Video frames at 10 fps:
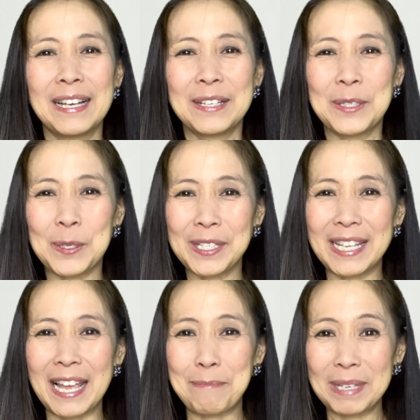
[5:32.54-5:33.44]
そし
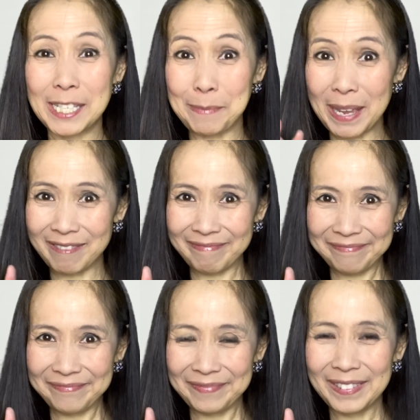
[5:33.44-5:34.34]
てみっつめ、
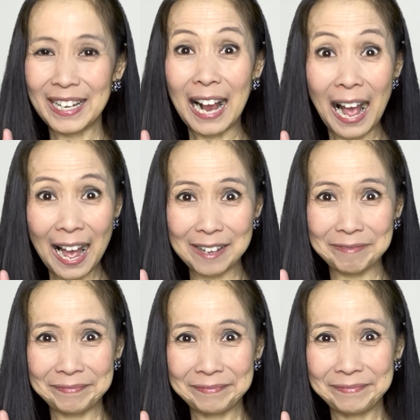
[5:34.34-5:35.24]
蚊
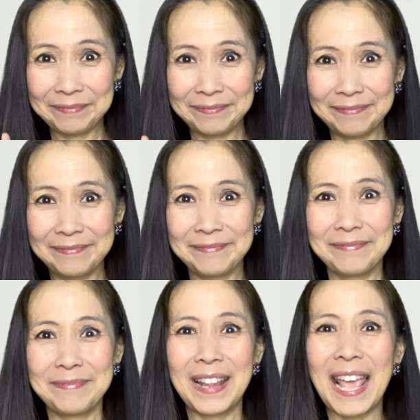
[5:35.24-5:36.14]

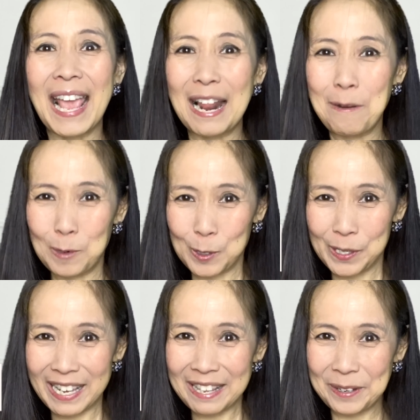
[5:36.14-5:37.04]
el
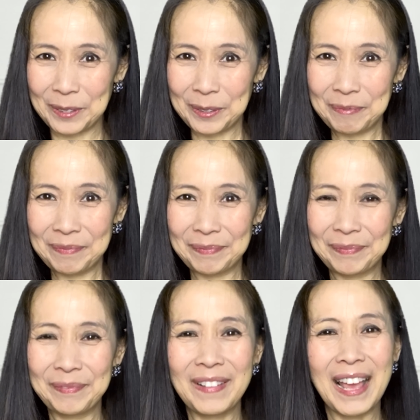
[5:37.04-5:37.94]
mosquito,
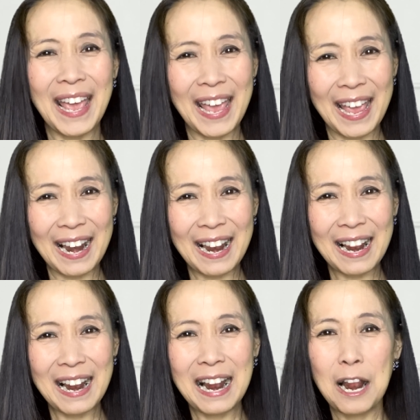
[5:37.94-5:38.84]

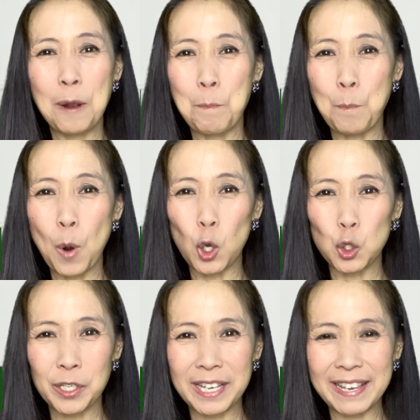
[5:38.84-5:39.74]
el
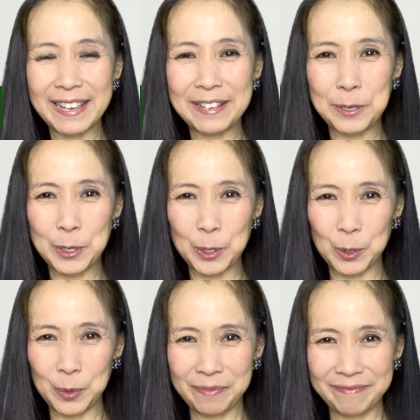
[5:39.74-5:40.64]

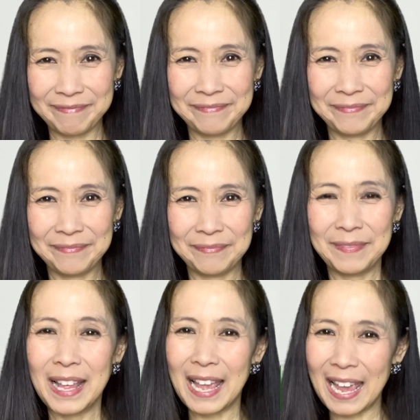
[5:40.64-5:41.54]
mosquito,
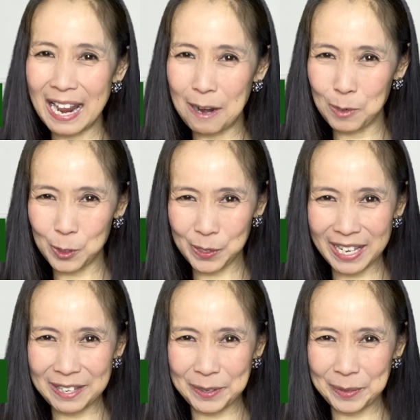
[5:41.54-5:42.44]
el
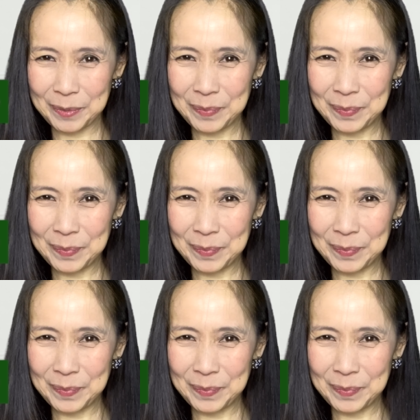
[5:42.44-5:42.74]
mosquito。